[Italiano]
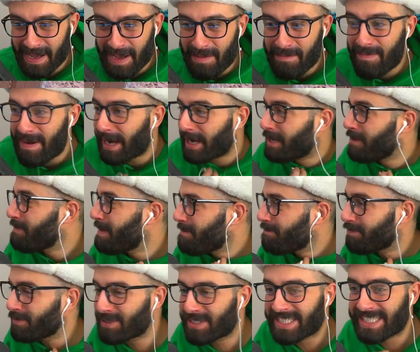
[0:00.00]
Ma com'è
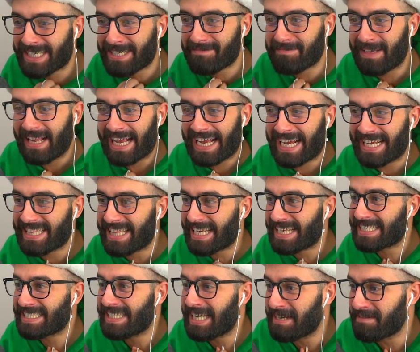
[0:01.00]
possibile
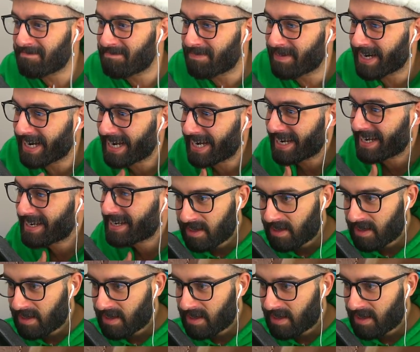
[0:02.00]
cadere sempre?